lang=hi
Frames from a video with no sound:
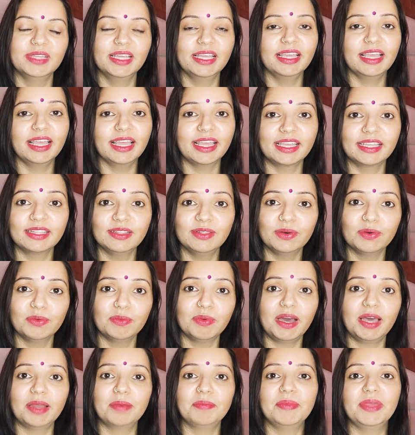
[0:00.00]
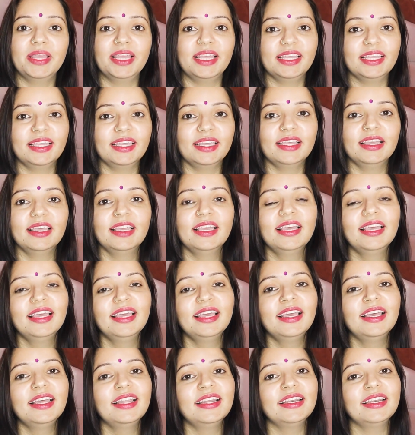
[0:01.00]
एक दो बार में ही
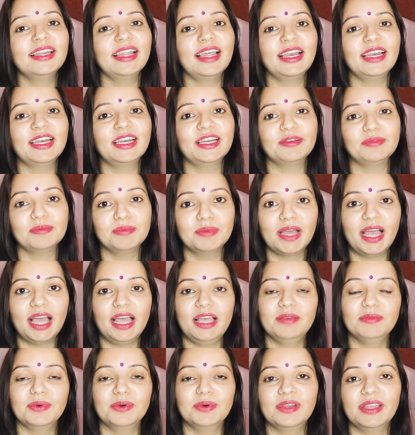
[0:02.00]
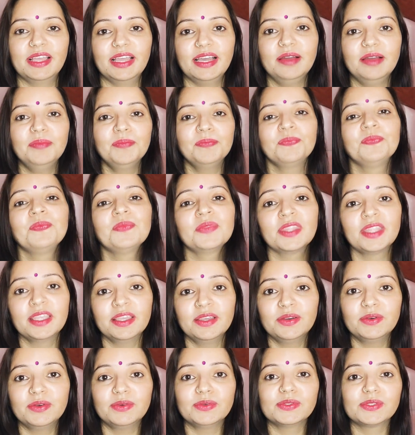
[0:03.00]
डेंड्रफ गायब हो गया
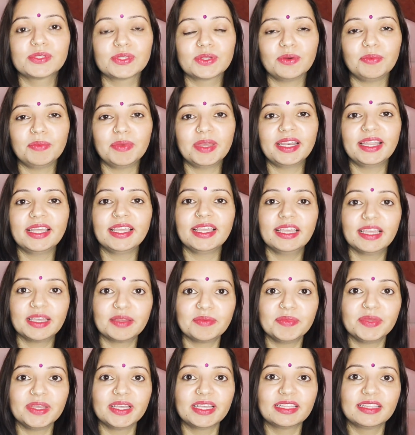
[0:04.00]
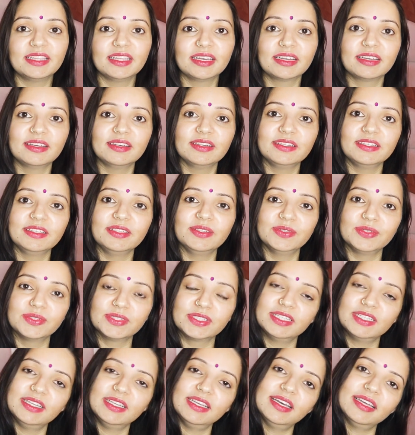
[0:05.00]
उसको मैंने एक वीक तक
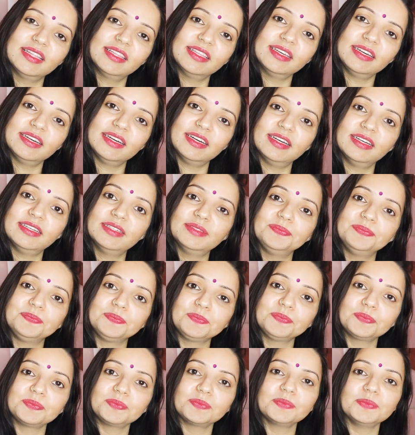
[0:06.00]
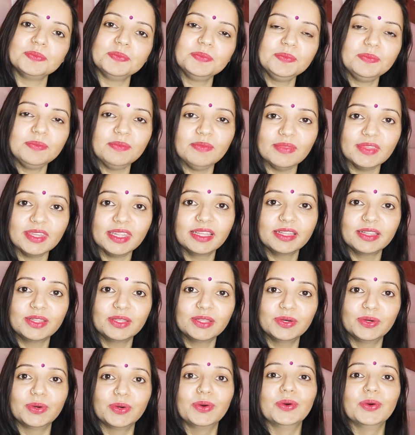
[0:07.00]
यूज किया था
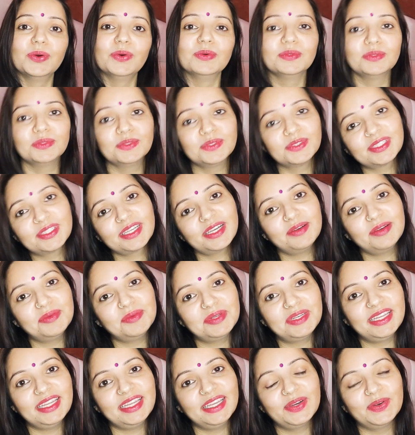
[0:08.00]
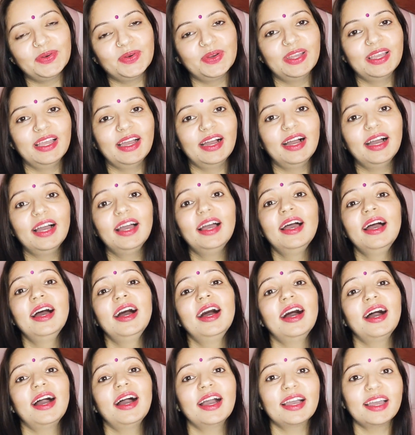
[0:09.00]
तो उसका भी ठीक हो गया
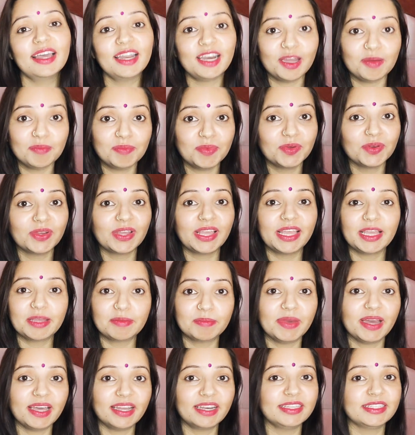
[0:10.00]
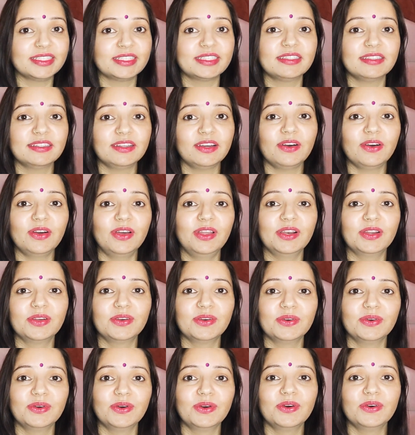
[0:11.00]
अगर आप लोग एक बार इस ऑयल
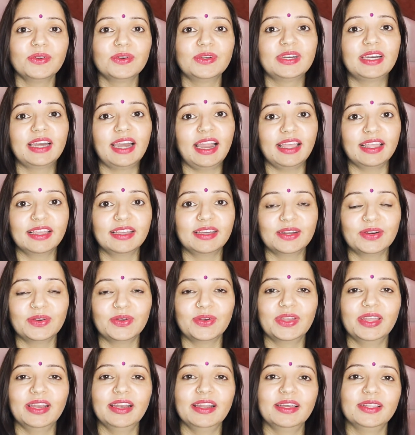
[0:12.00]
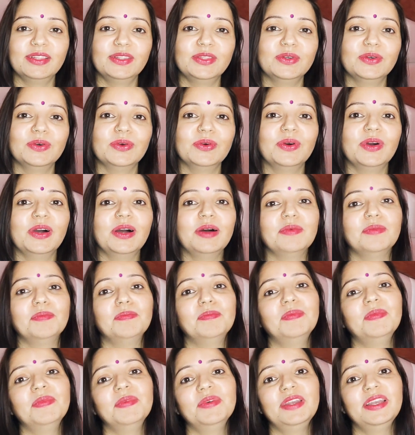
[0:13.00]
को ट्राई करोगे ना तो
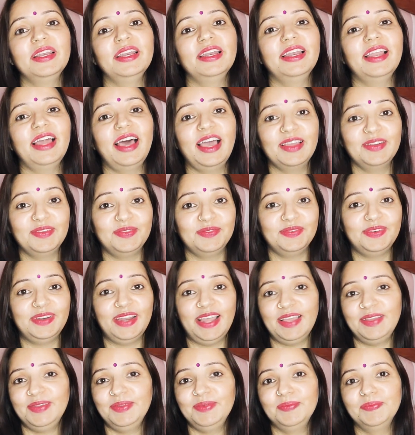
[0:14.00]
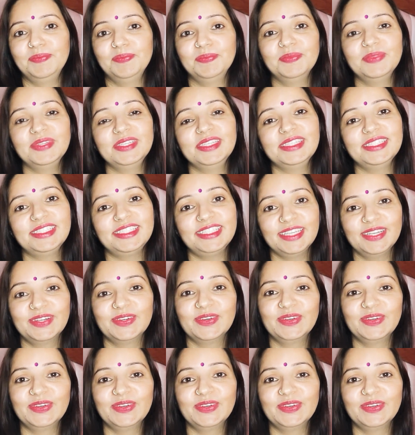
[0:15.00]
आप लाइफ टाइम इसी को